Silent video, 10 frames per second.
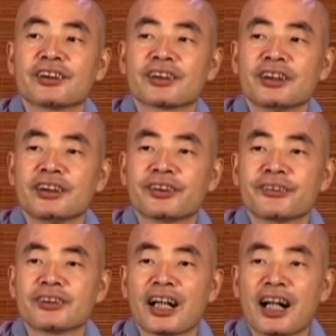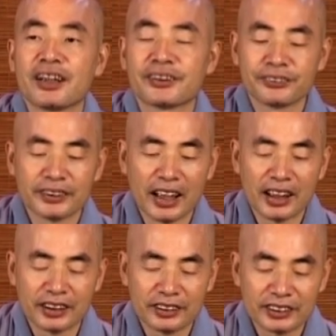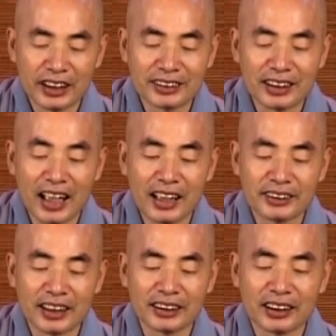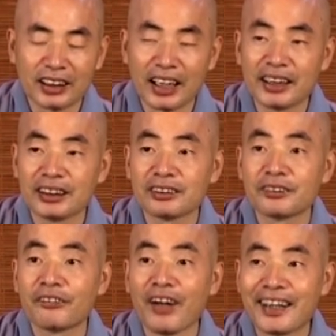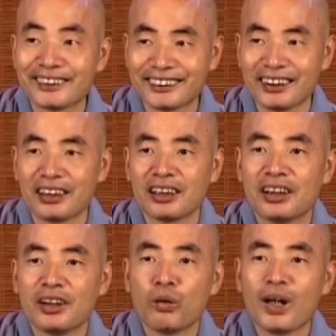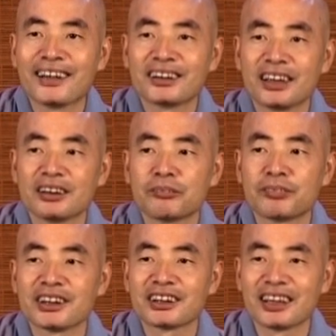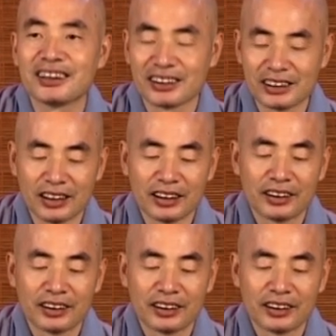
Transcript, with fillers: 所以出家出家袈裟，袈裟的概念就是坏色，坏色就不是正色。